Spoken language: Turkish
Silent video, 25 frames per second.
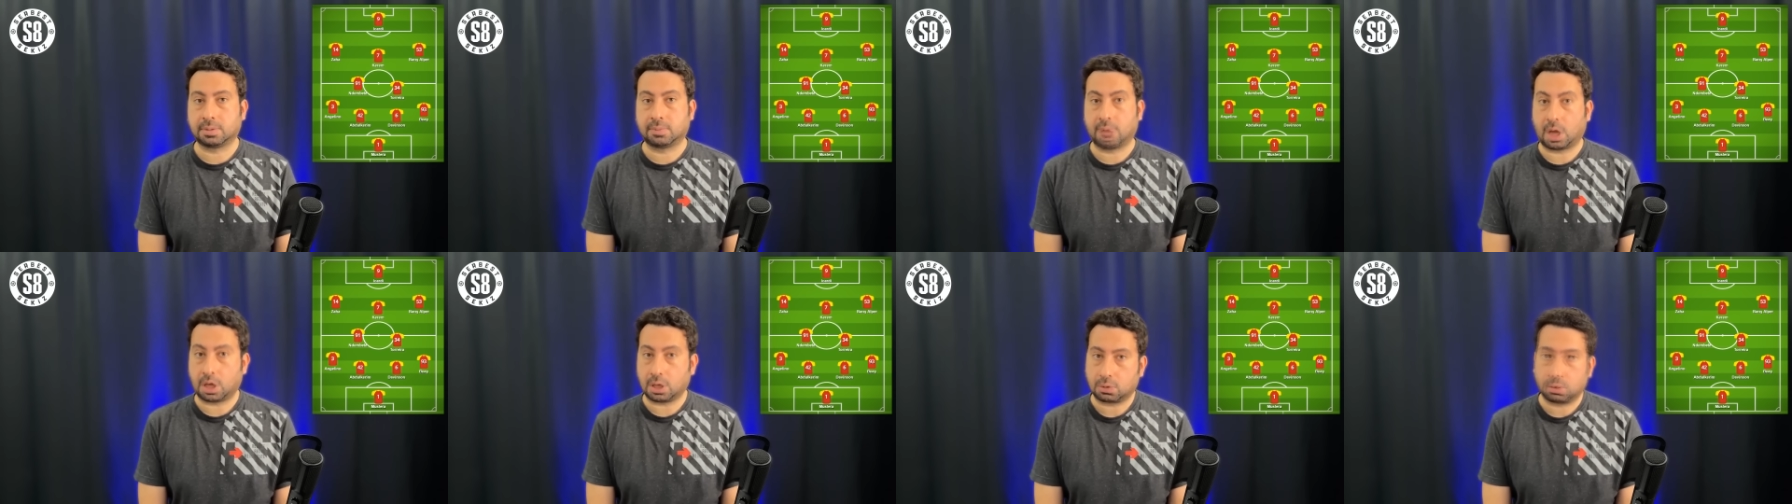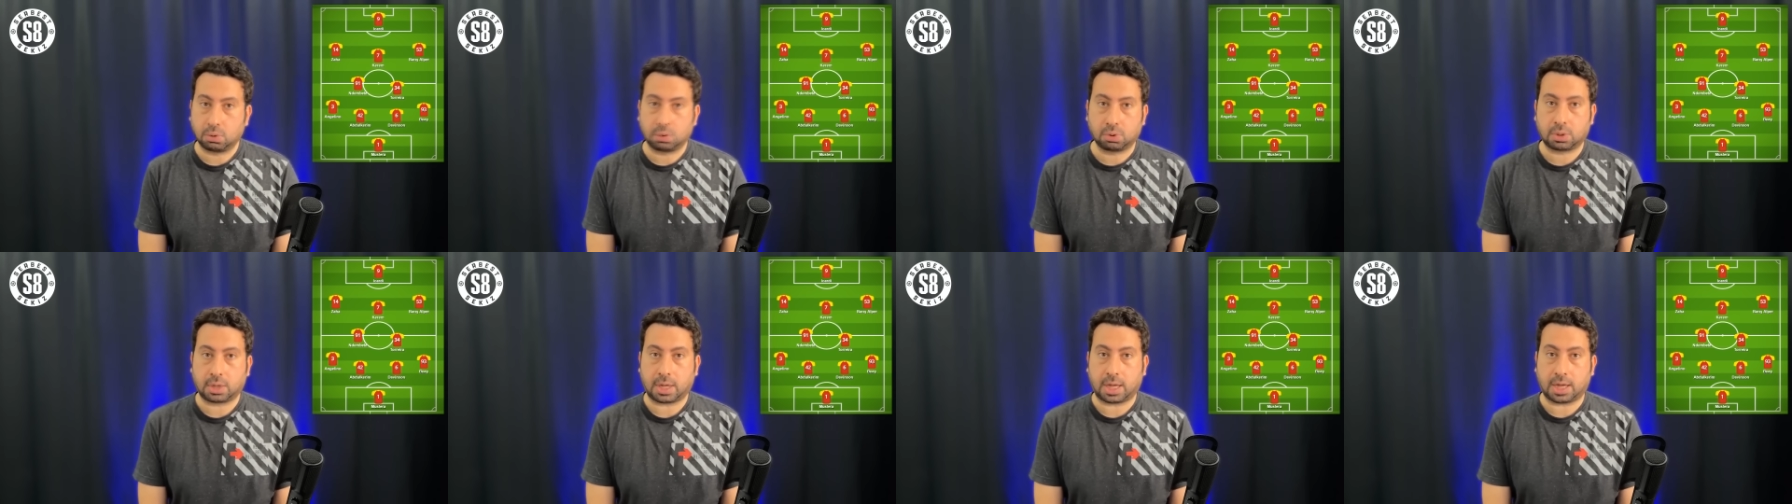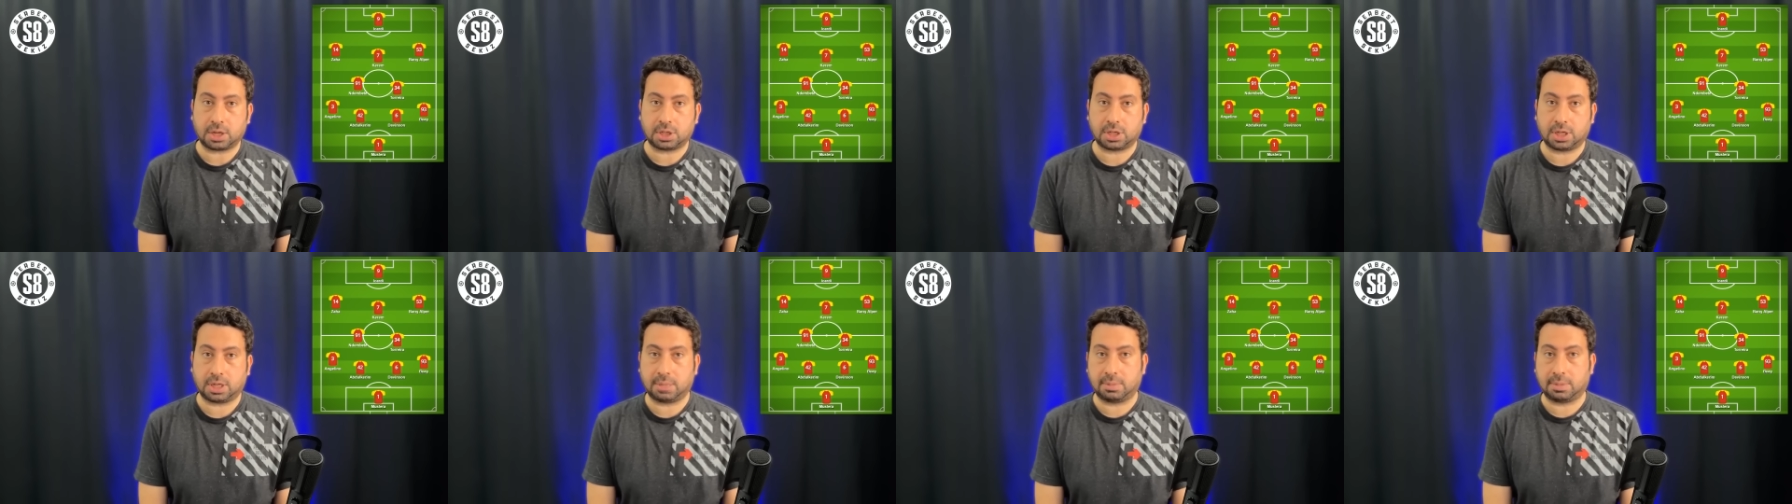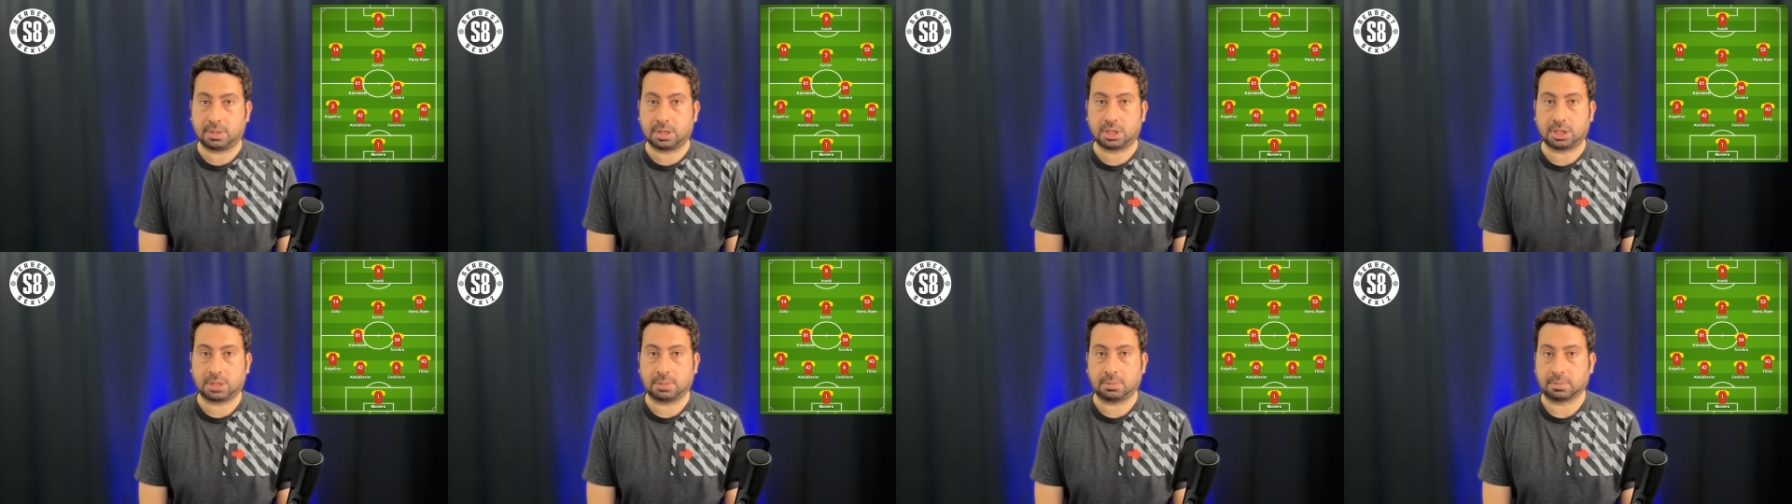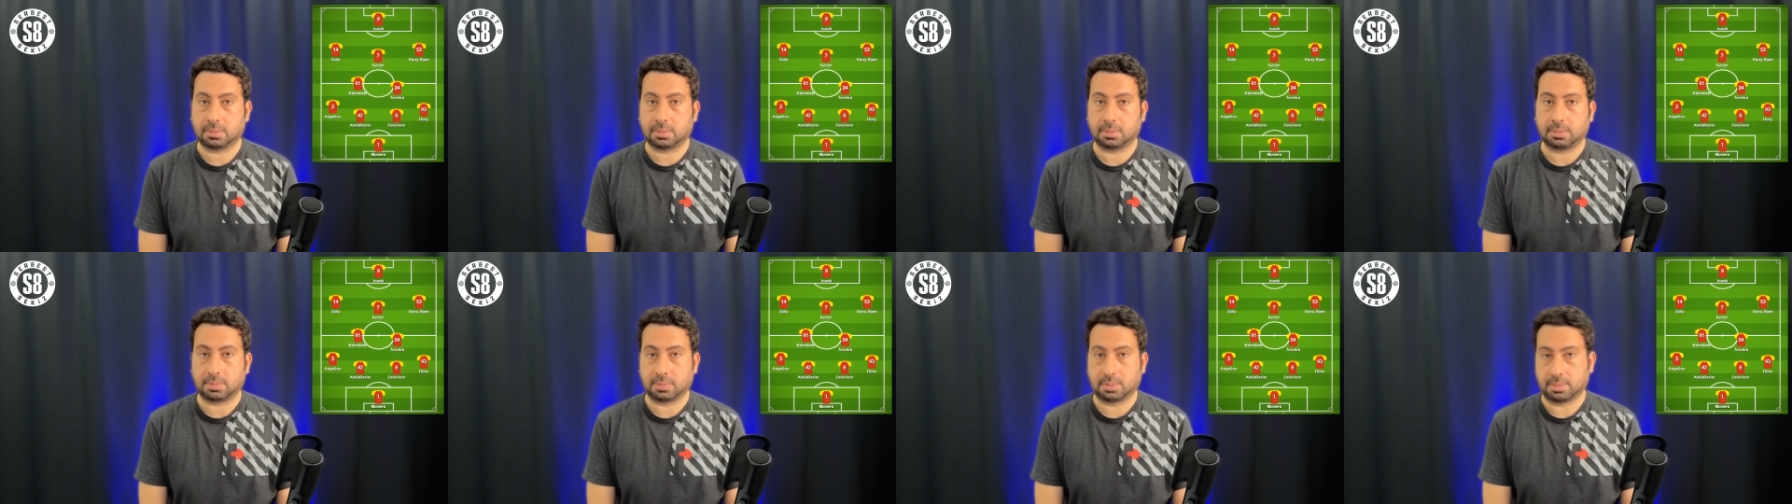Makul karşılayabileceği
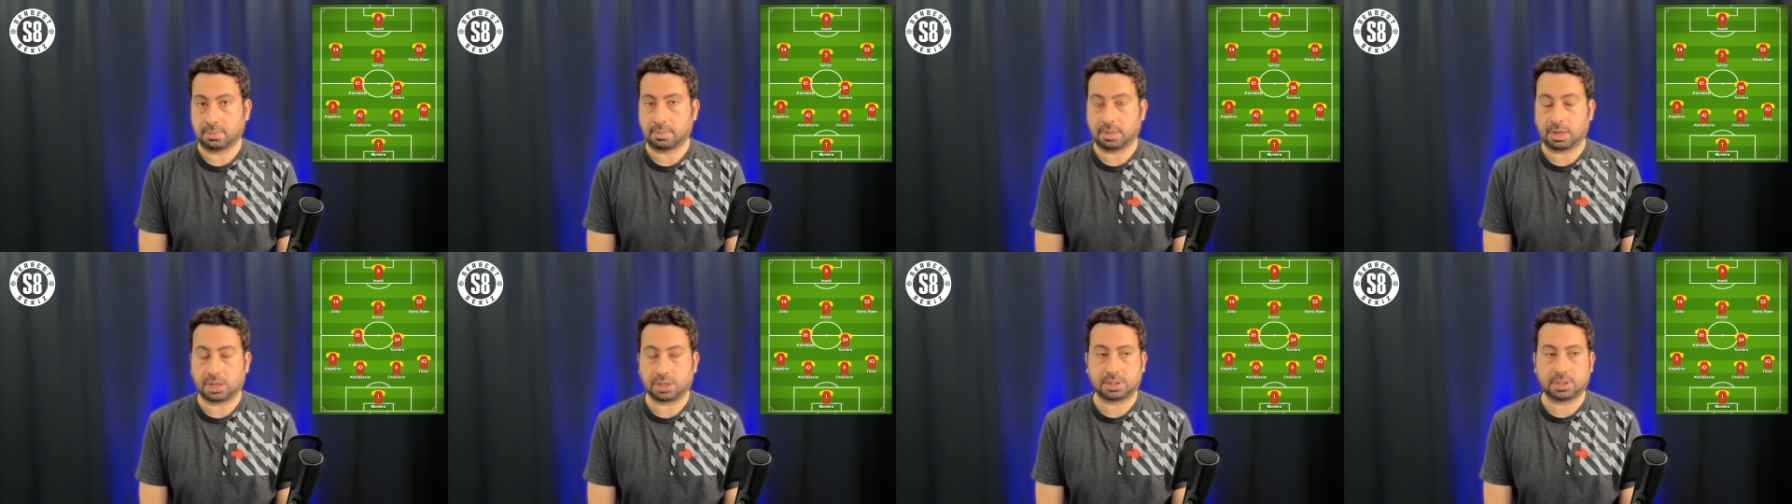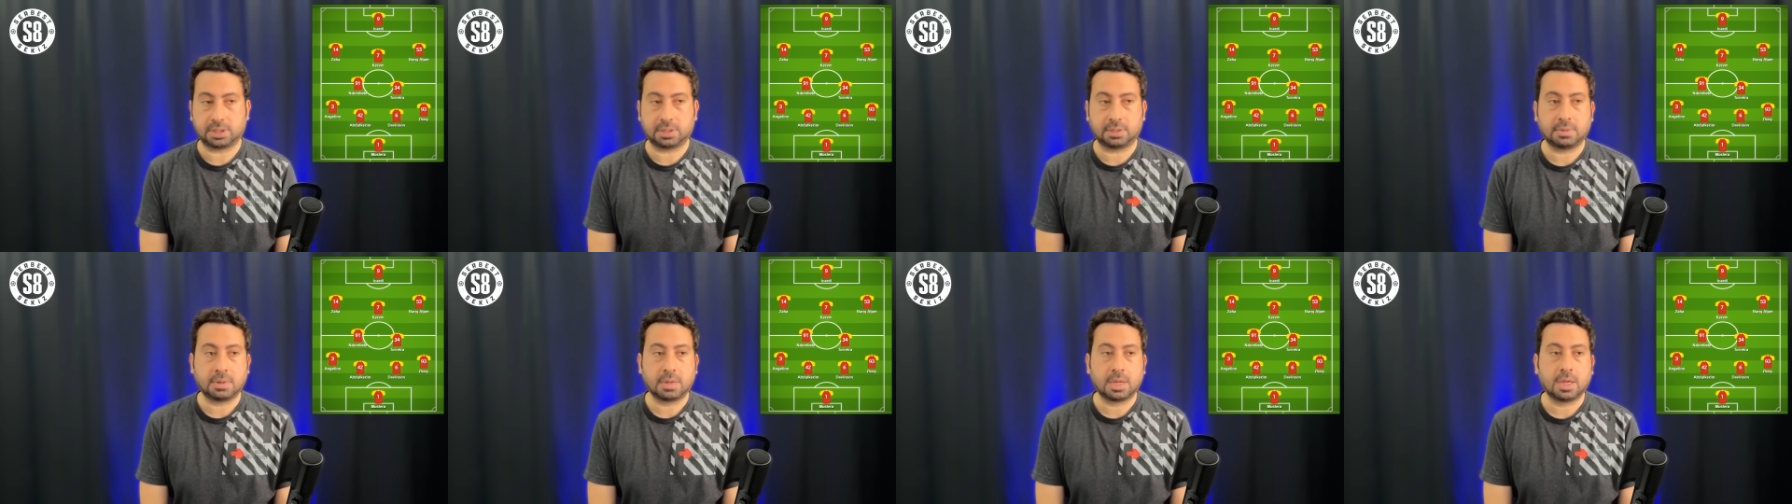bir maçtı.